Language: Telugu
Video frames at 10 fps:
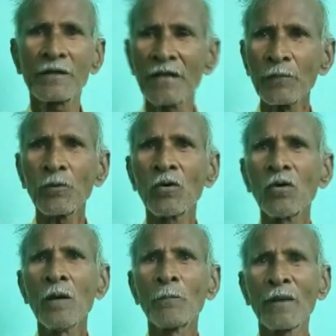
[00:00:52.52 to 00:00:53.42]
రేపు
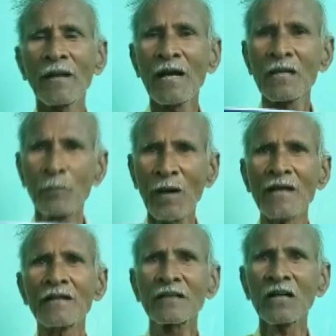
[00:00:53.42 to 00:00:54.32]
మరి
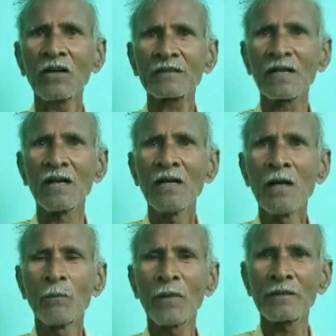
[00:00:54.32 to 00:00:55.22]
ఆయన తర్వాత
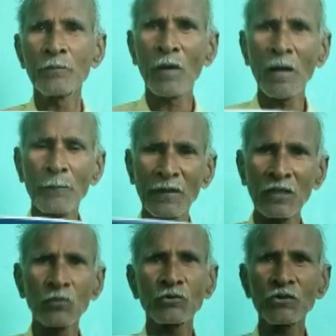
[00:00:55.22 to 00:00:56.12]
మరి మా
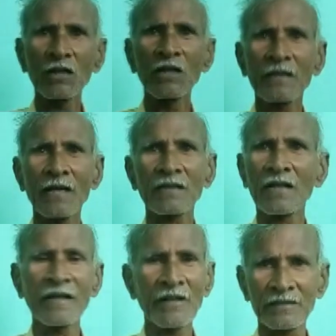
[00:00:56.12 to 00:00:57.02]
పిల్లలు
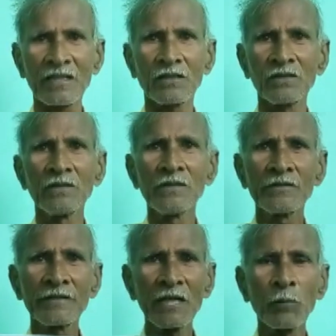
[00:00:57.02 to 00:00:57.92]
వెళ్తారు
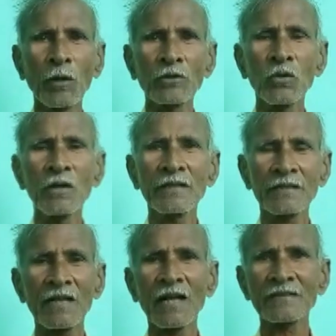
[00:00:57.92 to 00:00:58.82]
దీన్ని పట్టుకొని
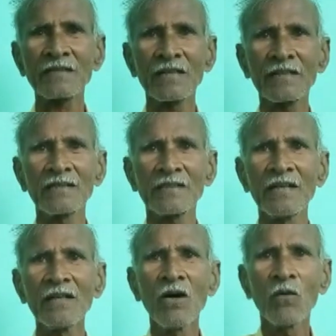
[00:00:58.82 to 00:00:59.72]
ఇతర రాష్ట్రాలకు వెళ్తే
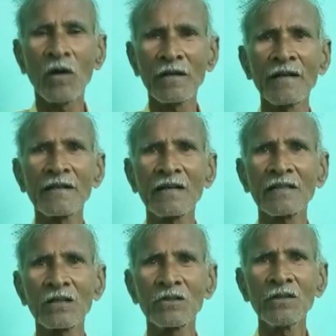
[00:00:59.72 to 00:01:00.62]
వాళ్ళు
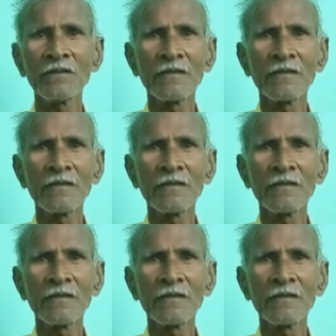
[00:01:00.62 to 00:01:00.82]
ఏంటంటారు